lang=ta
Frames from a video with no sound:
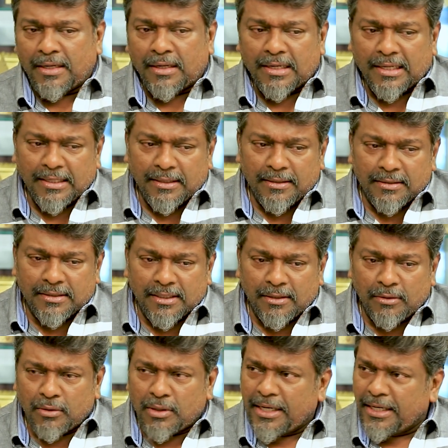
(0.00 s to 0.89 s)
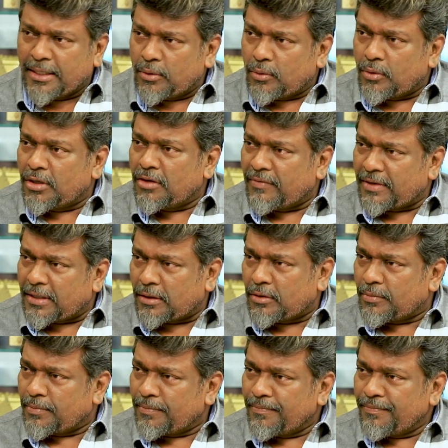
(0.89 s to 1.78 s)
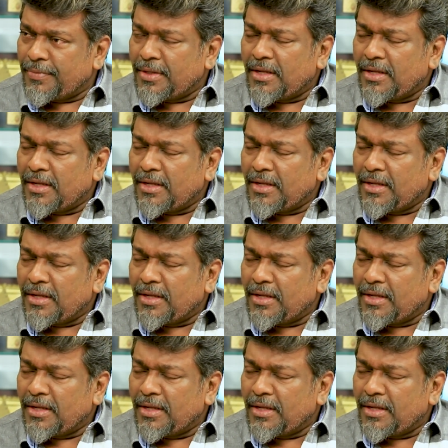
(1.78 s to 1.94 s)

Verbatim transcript: ஆனால் இது செலுலாய்டுக்குள்ளே வரணும்